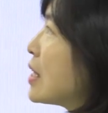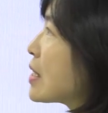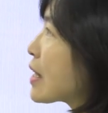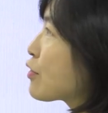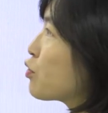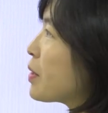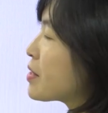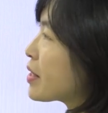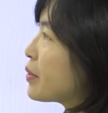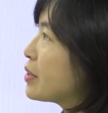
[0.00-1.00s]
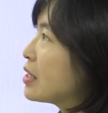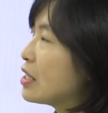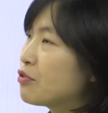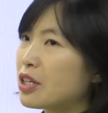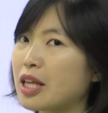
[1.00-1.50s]
자, 두
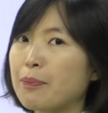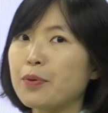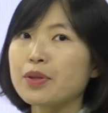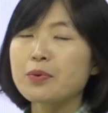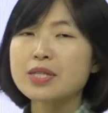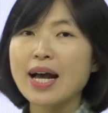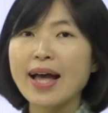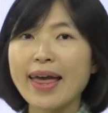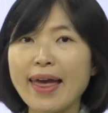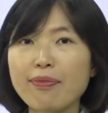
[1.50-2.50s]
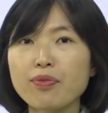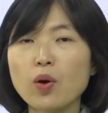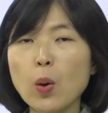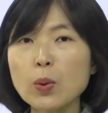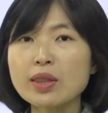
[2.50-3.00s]
번째로는 우리 대표 동사 at,
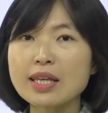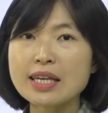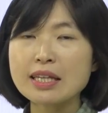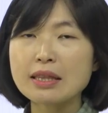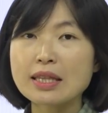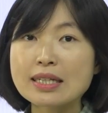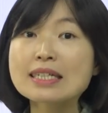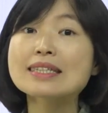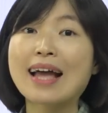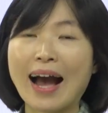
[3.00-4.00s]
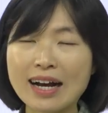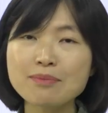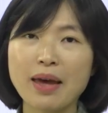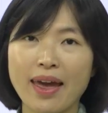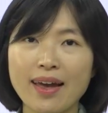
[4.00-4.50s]
on, in 그
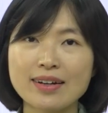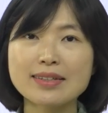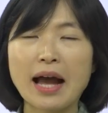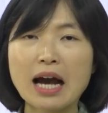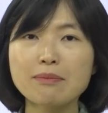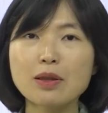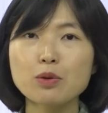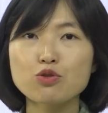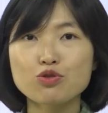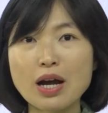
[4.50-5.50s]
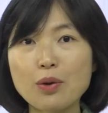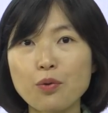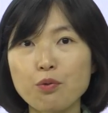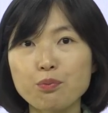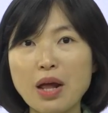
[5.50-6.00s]
다음에 그 다음에 또 추가로
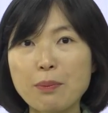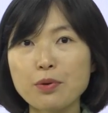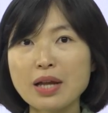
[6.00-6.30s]
공부해 볼